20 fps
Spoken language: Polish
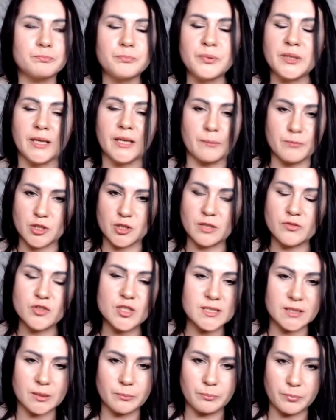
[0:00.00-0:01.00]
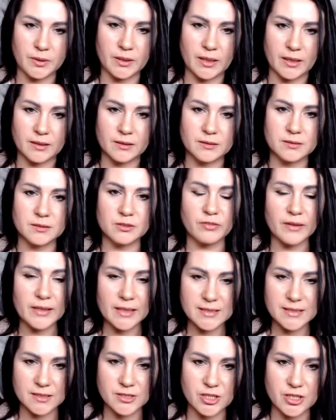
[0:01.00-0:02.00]
Piję, przede wszystkim piję, dwa
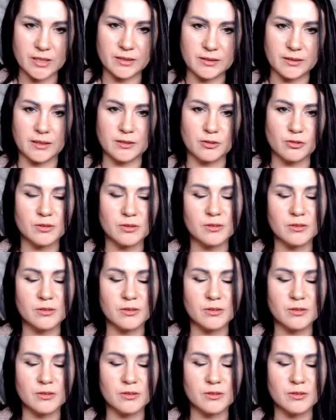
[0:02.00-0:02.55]
razy dziennie.